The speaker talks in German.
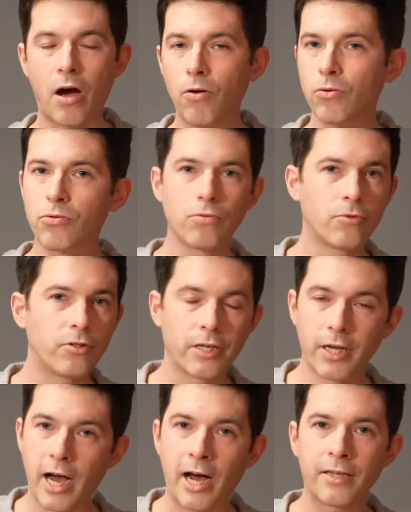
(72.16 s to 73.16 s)
Haus und
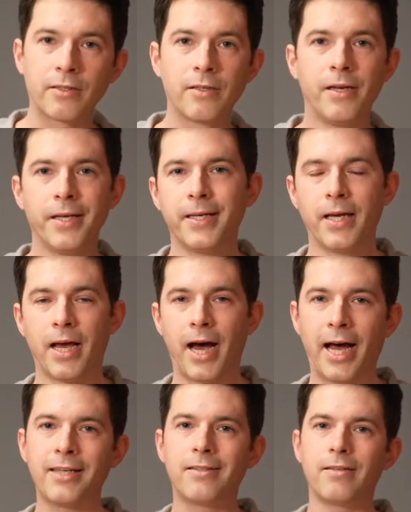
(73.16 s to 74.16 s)
den Garten
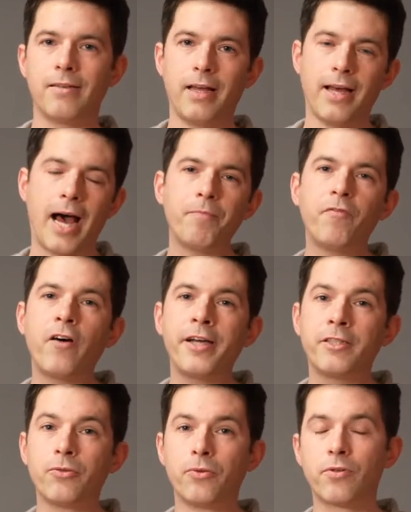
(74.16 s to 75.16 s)
hat
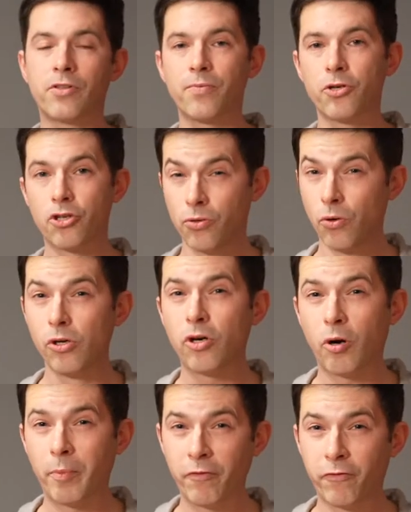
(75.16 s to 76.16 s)
Abweichungen zwischen
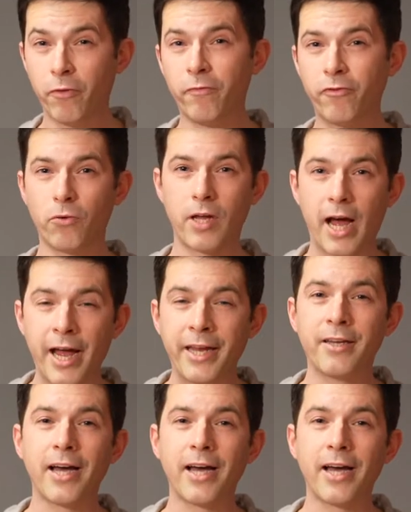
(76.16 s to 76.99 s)
0,5 und 1